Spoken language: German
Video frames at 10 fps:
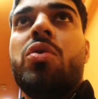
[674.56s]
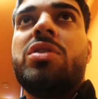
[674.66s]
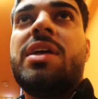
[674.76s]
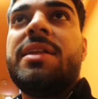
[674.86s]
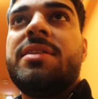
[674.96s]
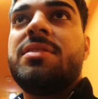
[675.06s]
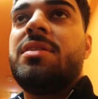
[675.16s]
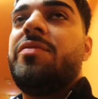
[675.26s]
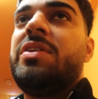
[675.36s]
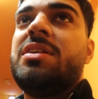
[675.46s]
und dann,
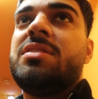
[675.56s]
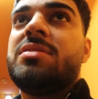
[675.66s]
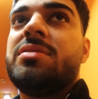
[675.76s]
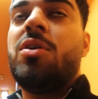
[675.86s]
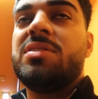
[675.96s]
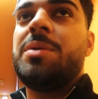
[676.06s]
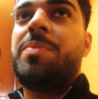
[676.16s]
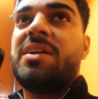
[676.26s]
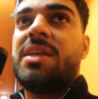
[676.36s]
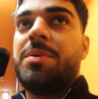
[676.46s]
wenn ich es
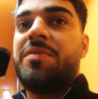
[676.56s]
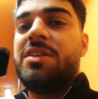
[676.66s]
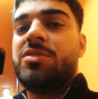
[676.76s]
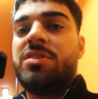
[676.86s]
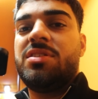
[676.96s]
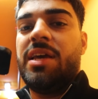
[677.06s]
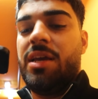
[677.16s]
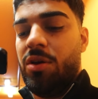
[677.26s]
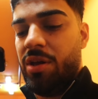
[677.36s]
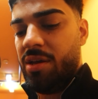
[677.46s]
ausgepackt habe, will ich es euch
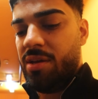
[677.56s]
zeigen, okay?